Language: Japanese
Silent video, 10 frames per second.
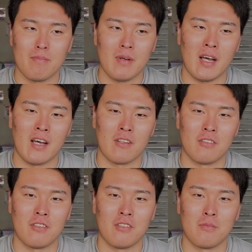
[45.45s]
あ
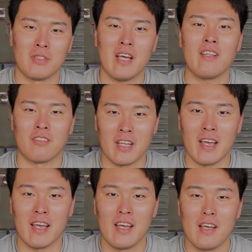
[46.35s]
のもうないの
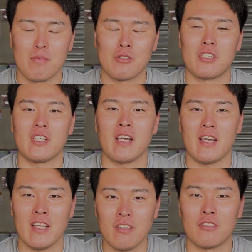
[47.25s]
で、もう試
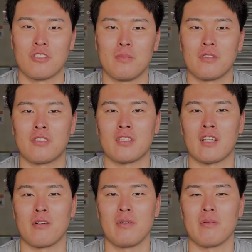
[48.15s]
合での自分の
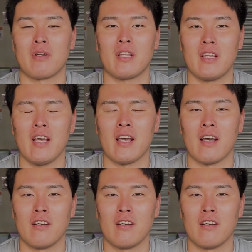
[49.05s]
姿を見てもらって、